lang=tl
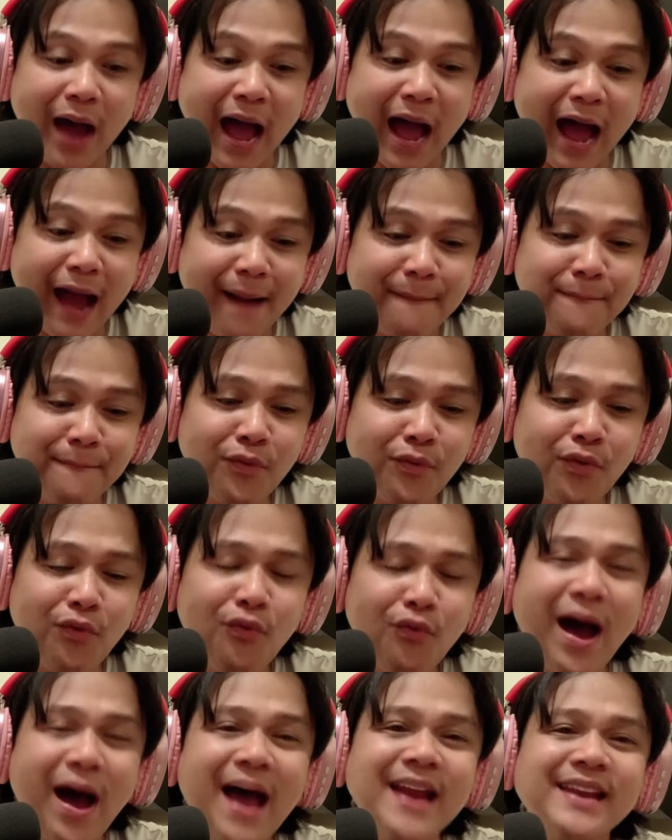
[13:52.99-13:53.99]
ang
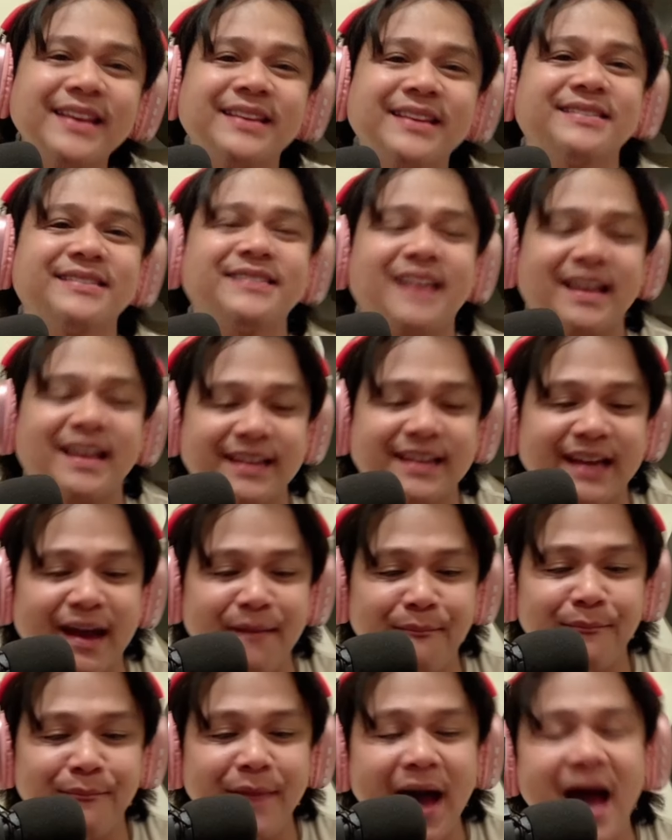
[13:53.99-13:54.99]
buwan. Saan ka
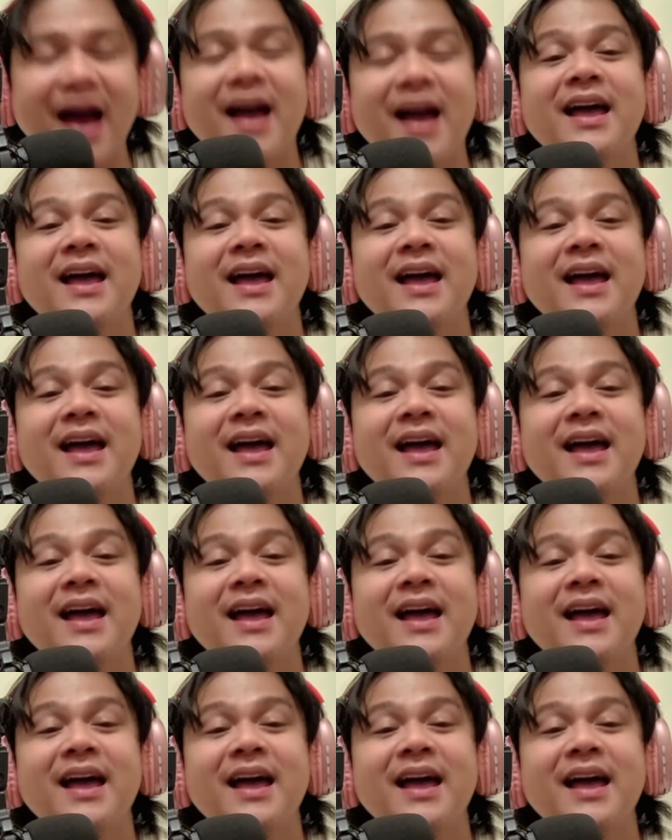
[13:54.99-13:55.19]
pa?